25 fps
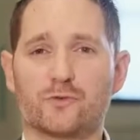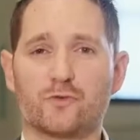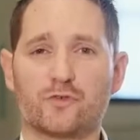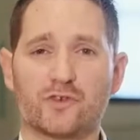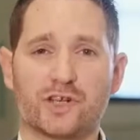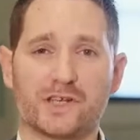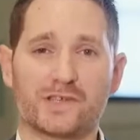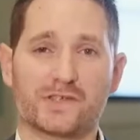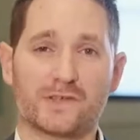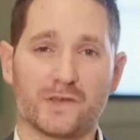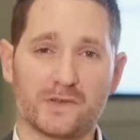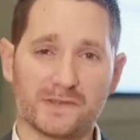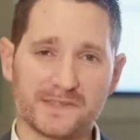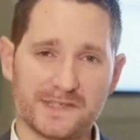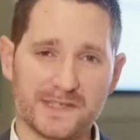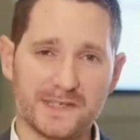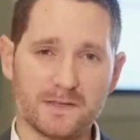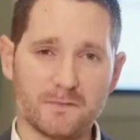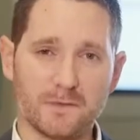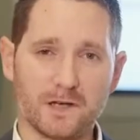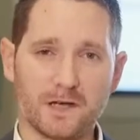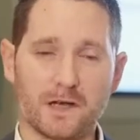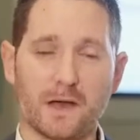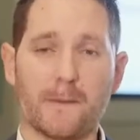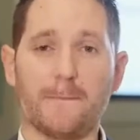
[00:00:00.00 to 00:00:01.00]
sujet
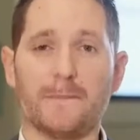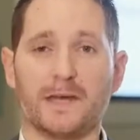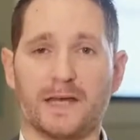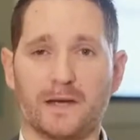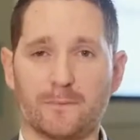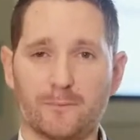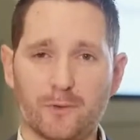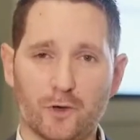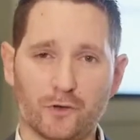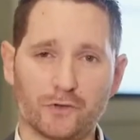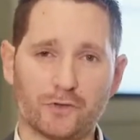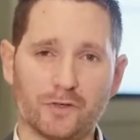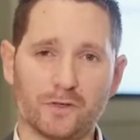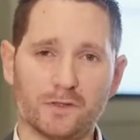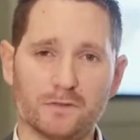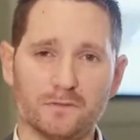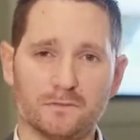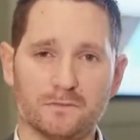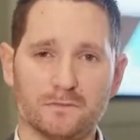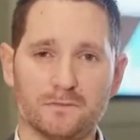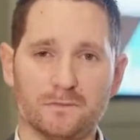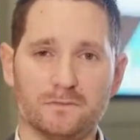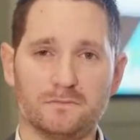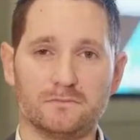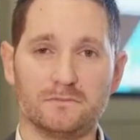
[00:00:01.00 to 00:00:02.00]
sensible mais important,
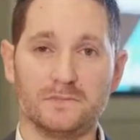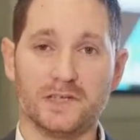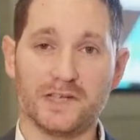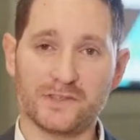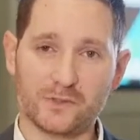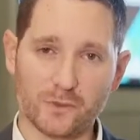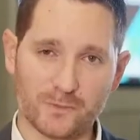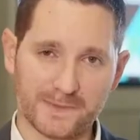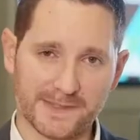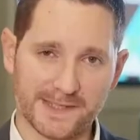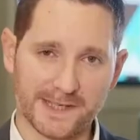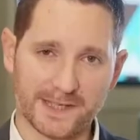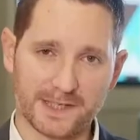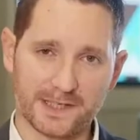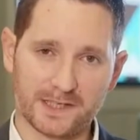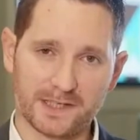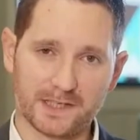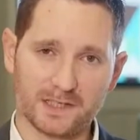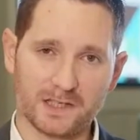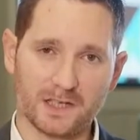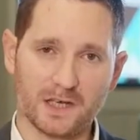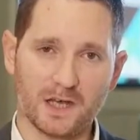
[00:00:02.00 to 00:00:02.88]
les obsèques.